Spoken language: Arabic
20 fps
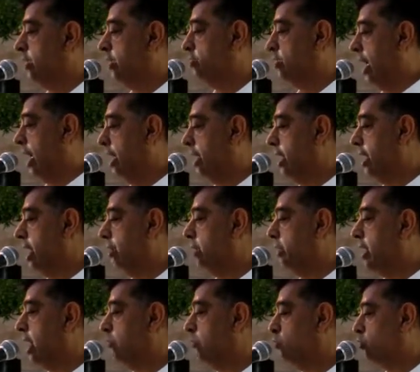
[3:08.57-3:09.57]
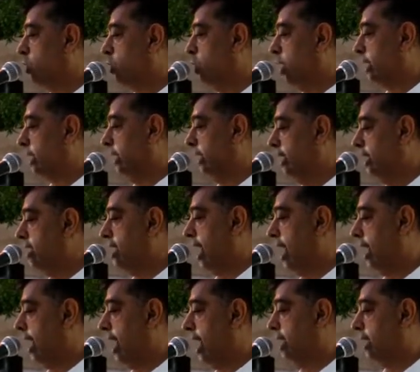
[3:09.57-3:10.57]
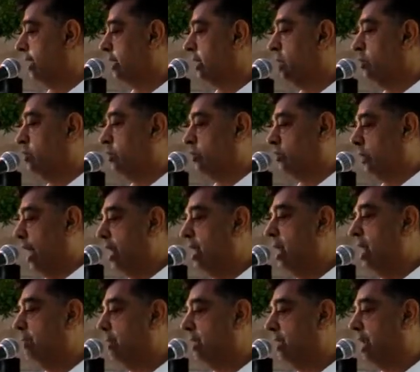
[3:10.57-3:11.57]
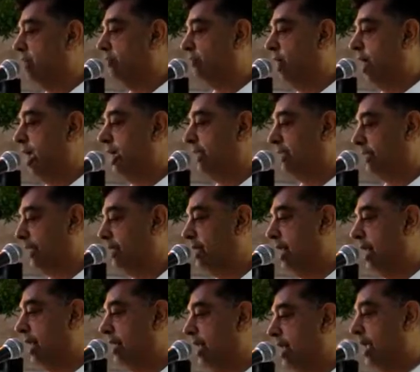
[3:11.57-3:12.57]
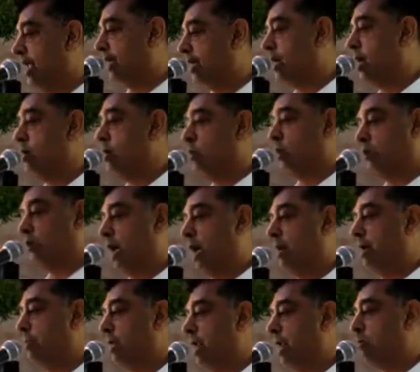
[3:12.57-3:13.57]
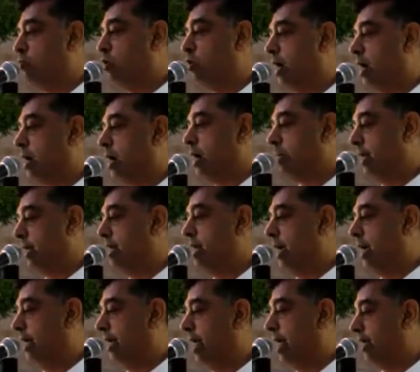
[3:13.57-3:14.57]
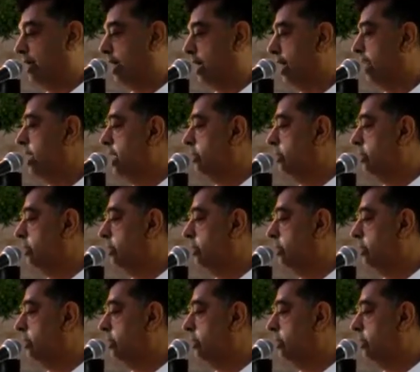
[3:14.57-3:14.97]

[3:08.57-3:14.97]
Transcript: اجعلنا من المتوكلين عليك واجعلنا من الفائزين لديك واجعل من المقربين إليك